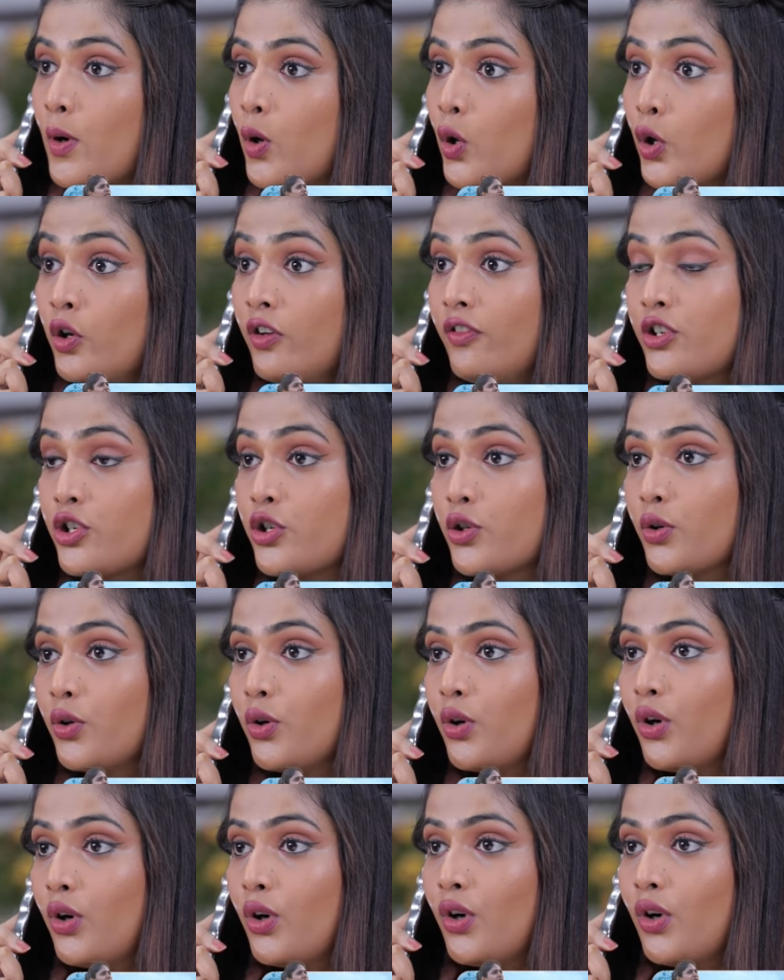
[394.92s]
அப்புறம் இன்னொரு
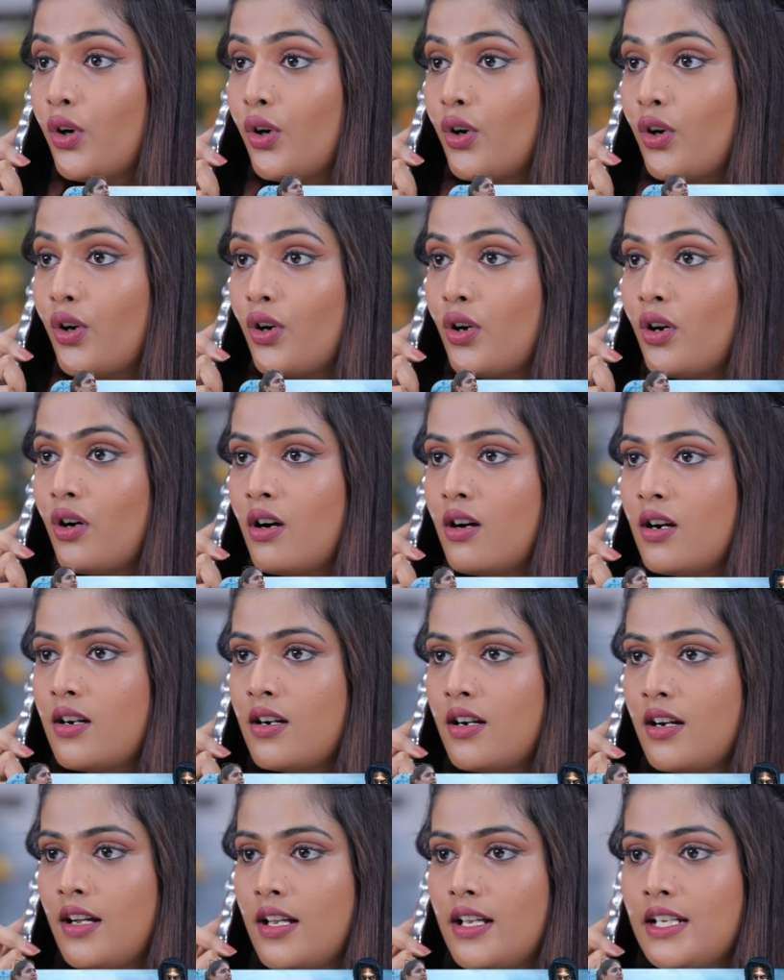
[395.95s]
விஷயம்
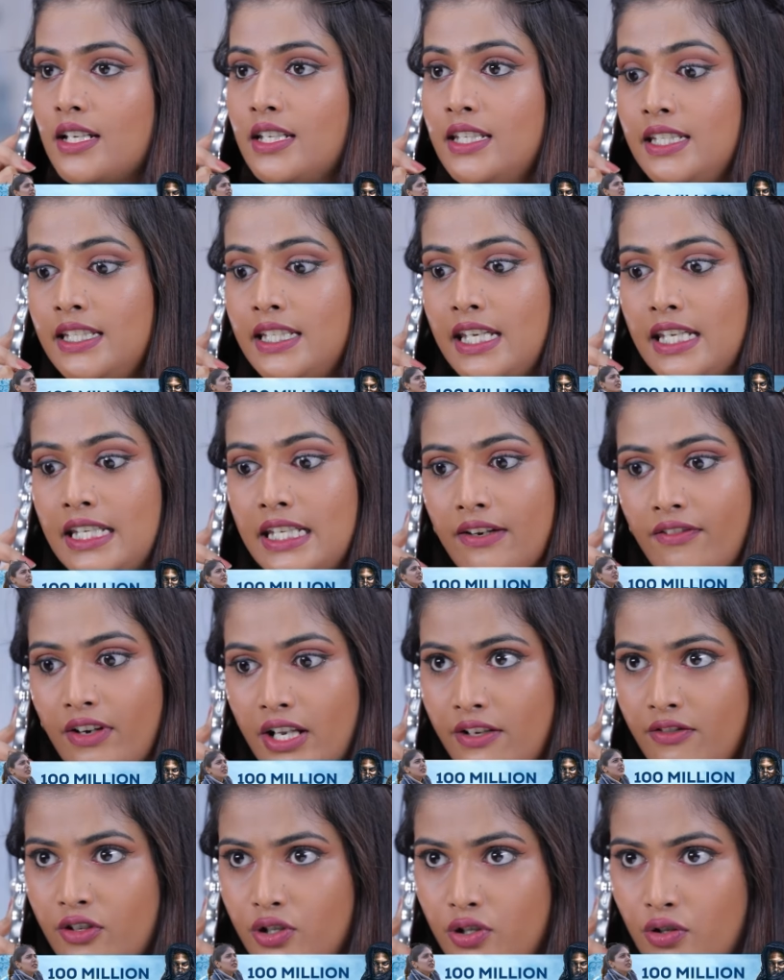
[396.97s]
நீங்க இங்க
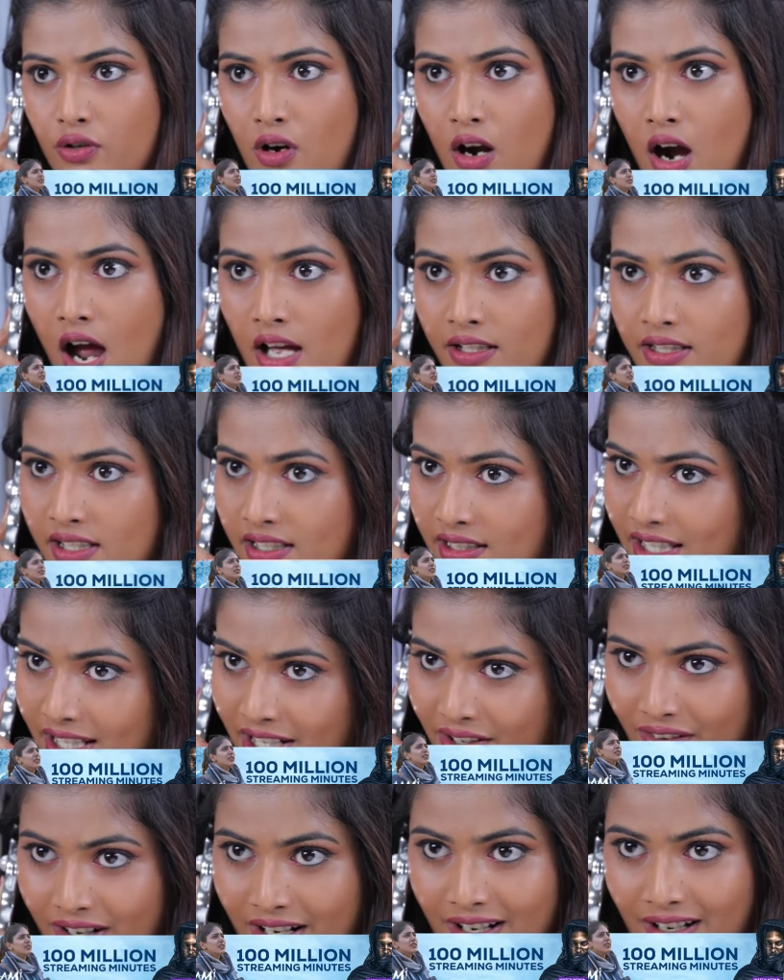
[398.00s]
வர விஷயம் ஆதிக்கு
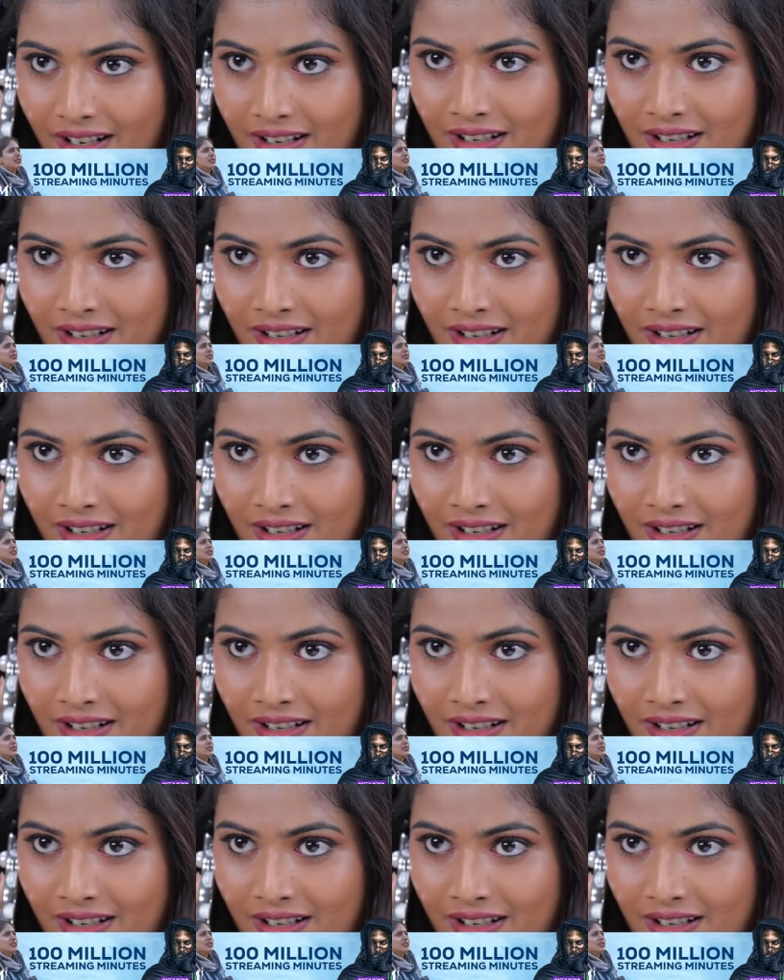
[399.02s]
தெரிய